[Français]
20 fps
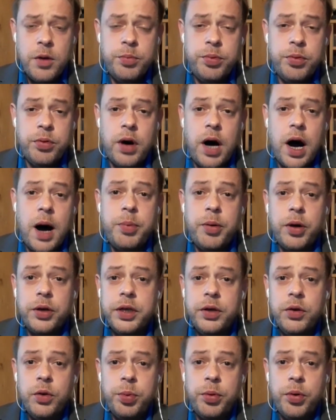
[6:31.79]
pour
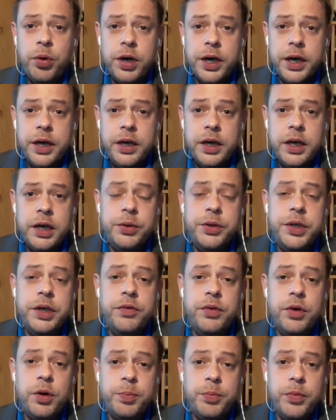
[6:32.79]
apporter le progrès et le
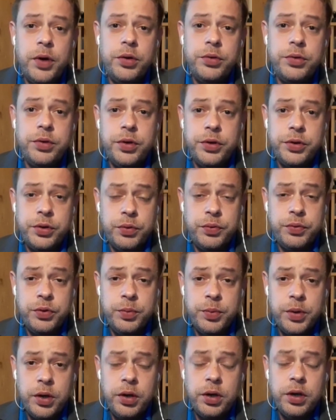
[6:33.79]
développement de notre
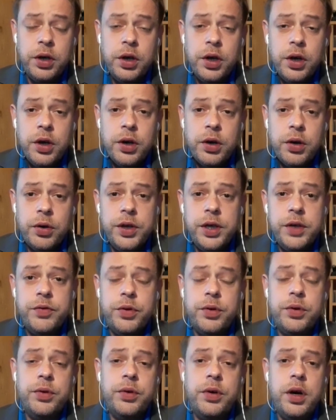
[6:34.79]
football au
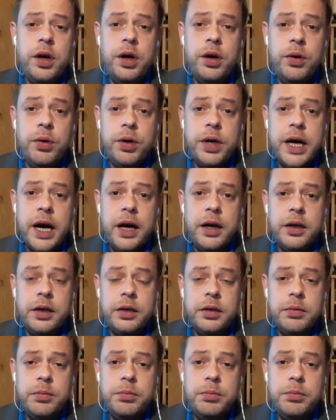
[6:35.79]
niveau euh, local.